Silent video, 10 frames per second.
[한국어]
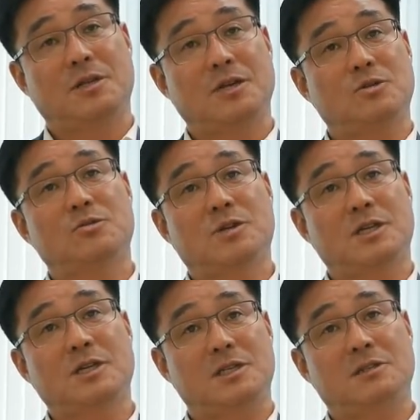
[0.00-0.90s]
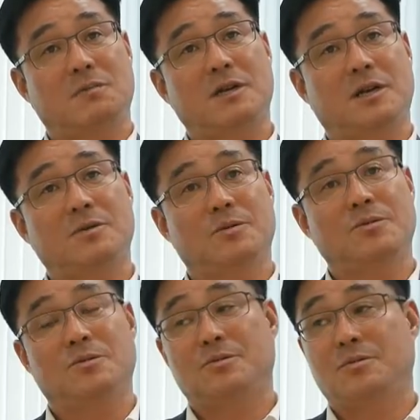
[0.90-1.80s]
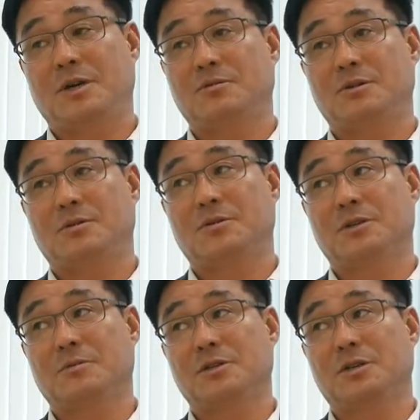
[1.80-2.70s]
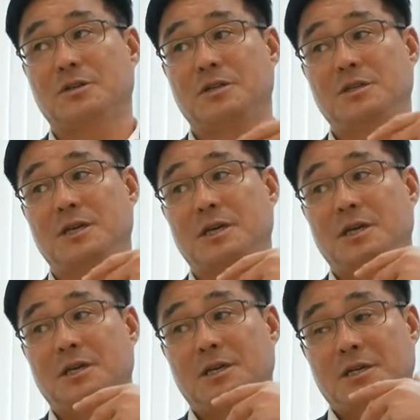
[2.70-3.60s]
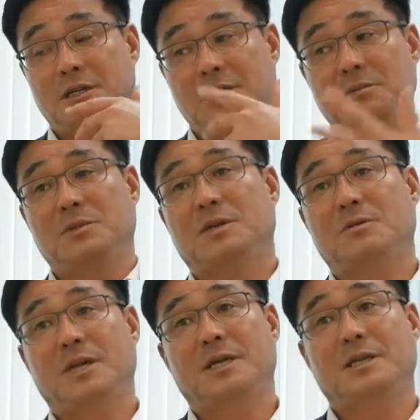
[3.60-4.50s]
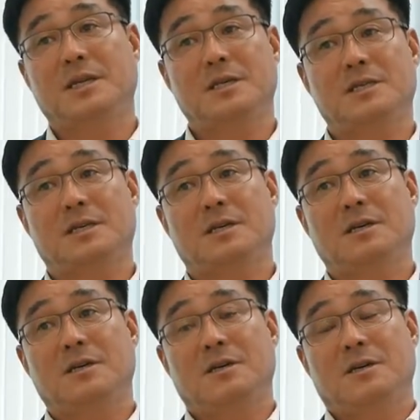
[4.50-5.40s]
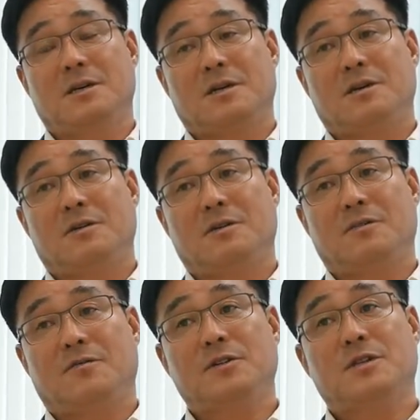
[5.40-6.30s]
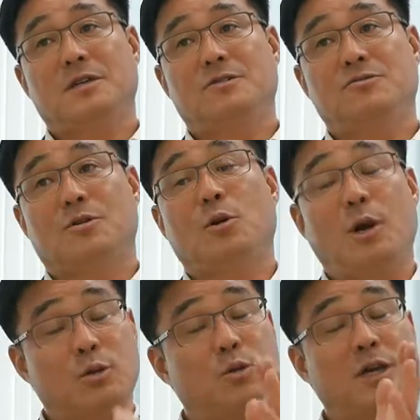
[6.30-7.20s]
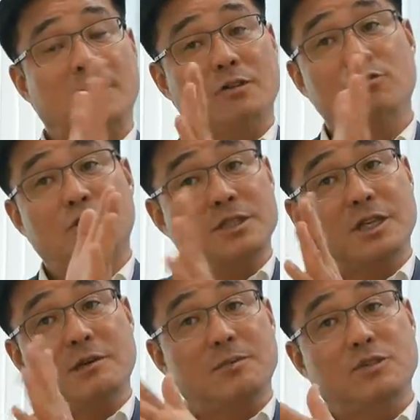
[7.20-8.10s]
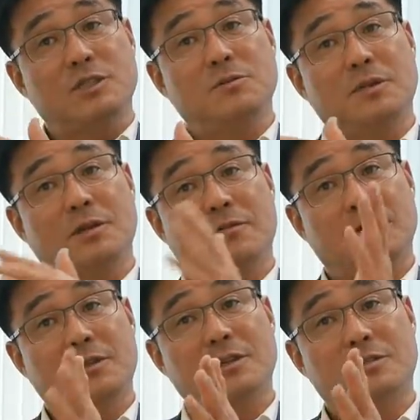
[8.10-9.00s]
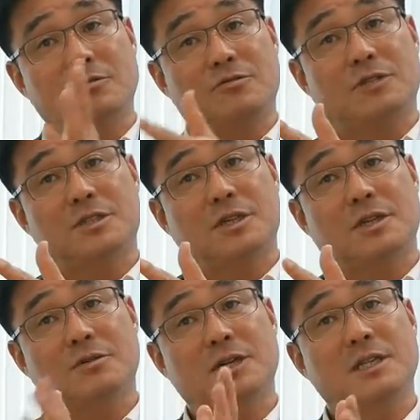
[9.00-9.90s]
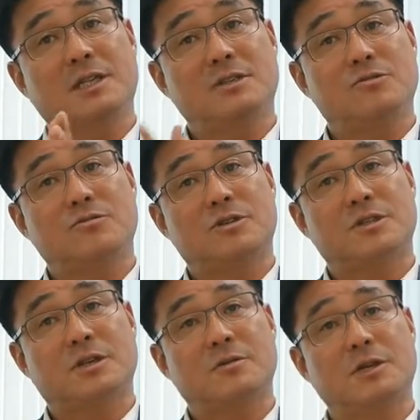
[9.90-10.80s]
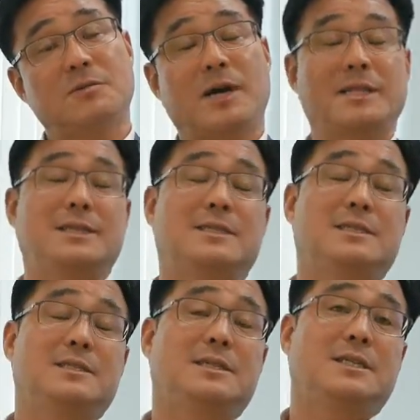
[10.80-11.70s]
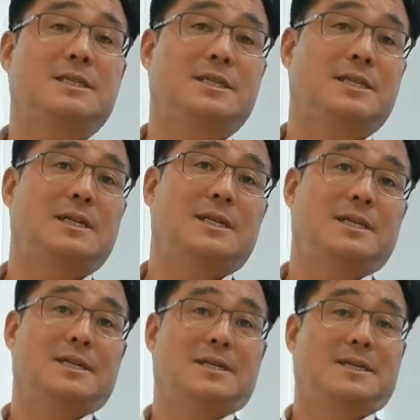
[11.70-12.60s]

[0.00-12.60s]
이렇게 네 종류가 이제 28나노로 하고 있고 그다음에 저희들이 이제 20나노를 내는 게 이제 그 버텍스 그 아, 뒤에다가 울트라 스케일만 붙이면 돼요. 버텍스 울트라 스케일하고 킨텍스 울트라 스케일. 왜냐면 아틱스는 사실